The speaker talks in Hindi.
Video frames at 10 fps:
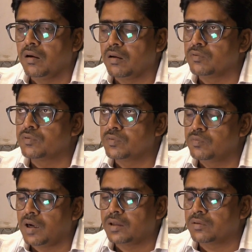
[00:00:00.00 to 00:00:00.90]
और उस
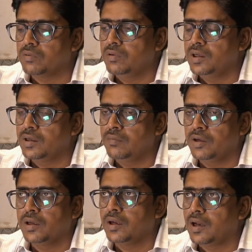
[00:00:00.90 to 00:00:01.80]
बात को लेके
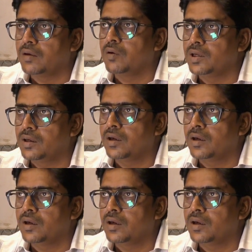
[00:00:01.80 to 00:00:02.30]
मैंने कार्रवाई